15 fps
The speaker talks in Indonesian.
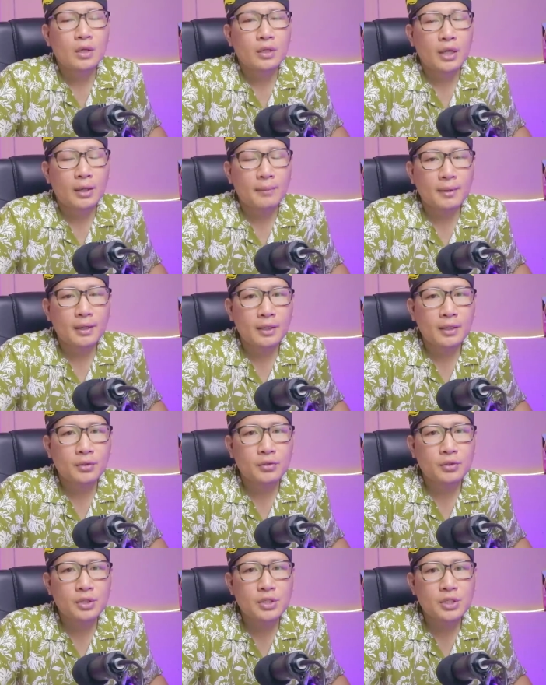Yang mana
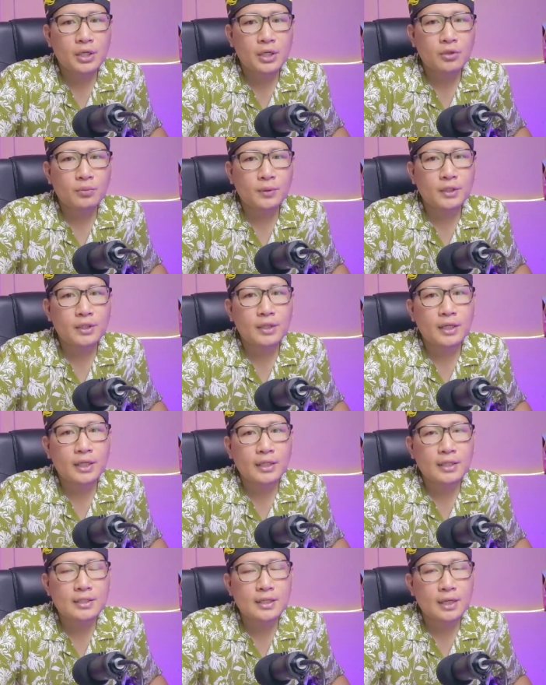Indonesia itu
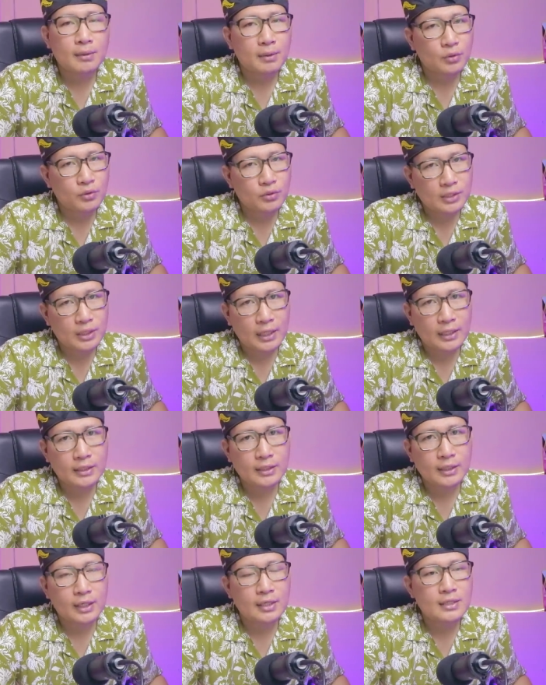pendidikannya sangat bagus
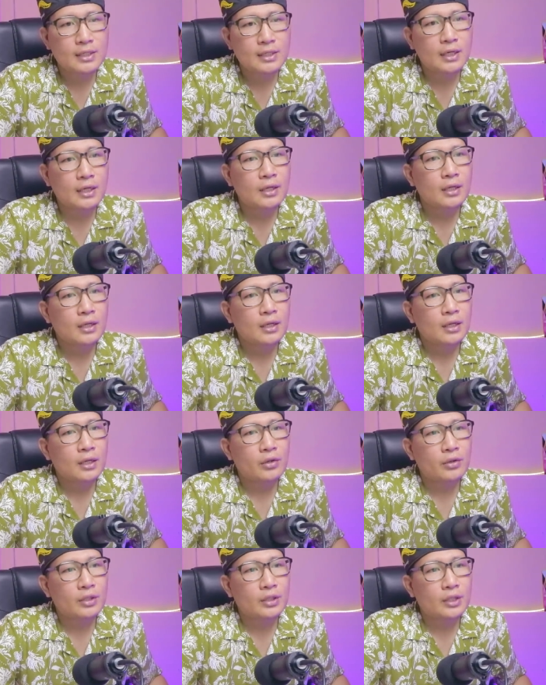sekali ya guys ya.
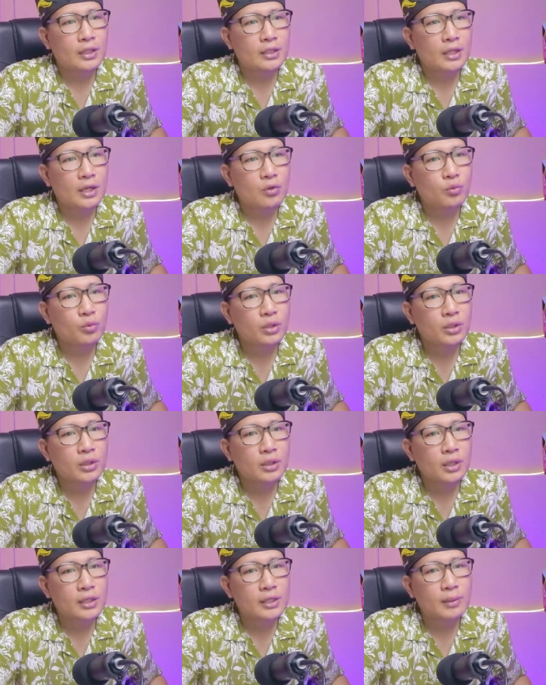Kalau kita
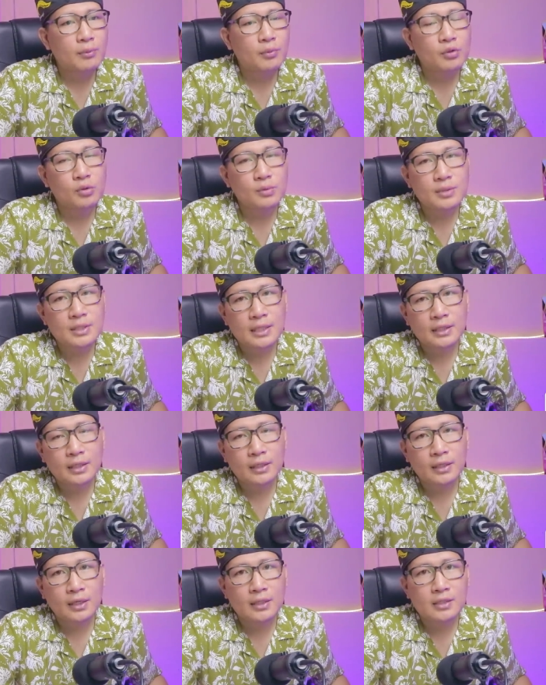ketahui ada pondok
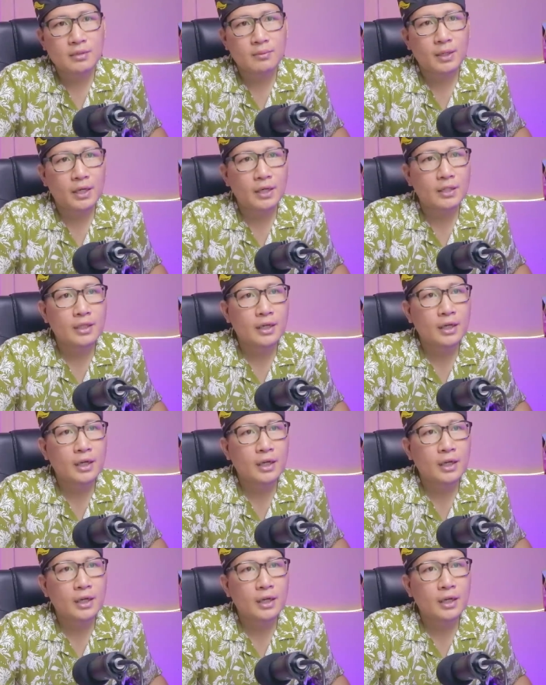pesantren dan lain sebagainya.